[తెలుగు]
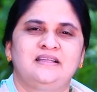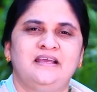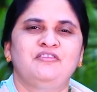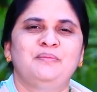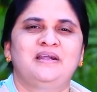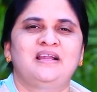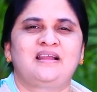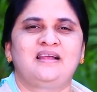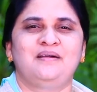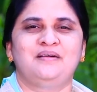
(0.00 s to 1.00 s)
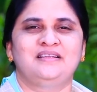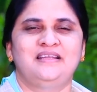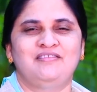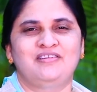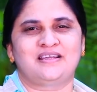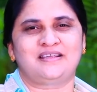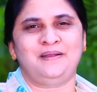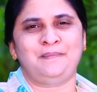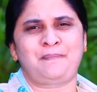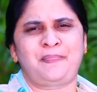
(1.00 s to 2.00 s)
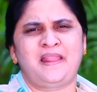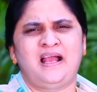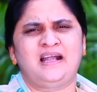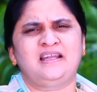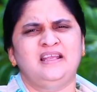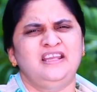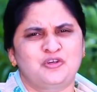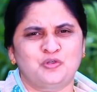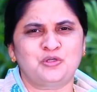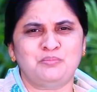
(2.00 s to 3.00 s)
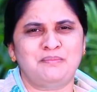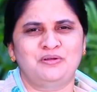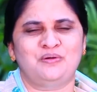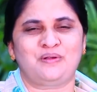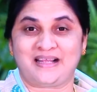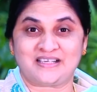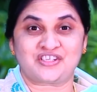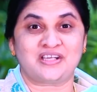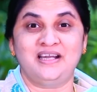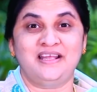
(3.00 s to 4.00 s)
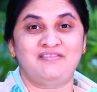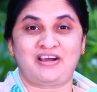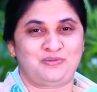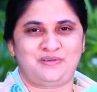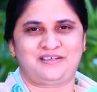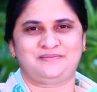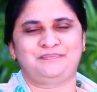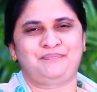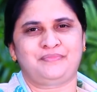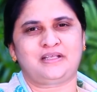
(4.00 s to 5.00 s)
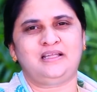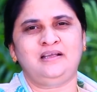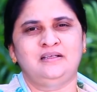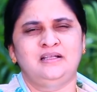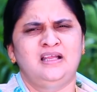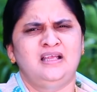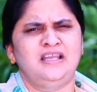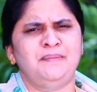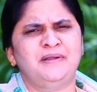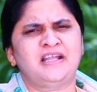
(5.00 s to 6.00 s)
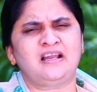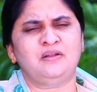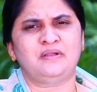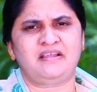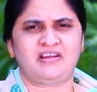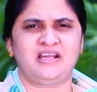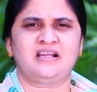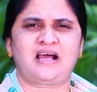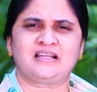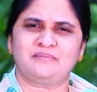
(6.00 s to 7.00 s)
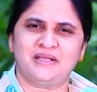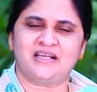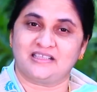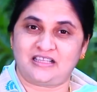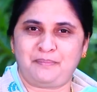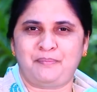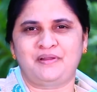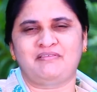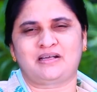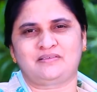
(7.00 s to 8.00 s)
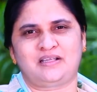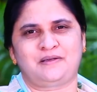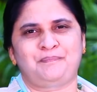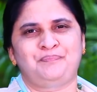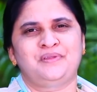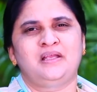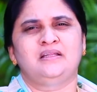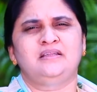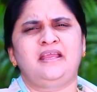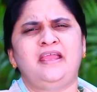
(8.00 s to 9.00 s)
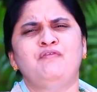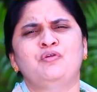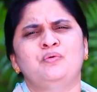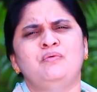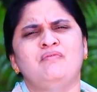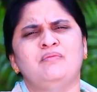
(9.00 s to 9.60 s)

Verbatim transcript: దేవుని బిడ్డలారా దేవుడట అంటే నీ కుటుంబంలో రక్షణ లేని వారు ఉంటారు కదా నీ బిడ్డల్లో ఎవరైనా ఆత్మీకంగా తప్పిపోయిన వారు ఉంటారు దేవుడు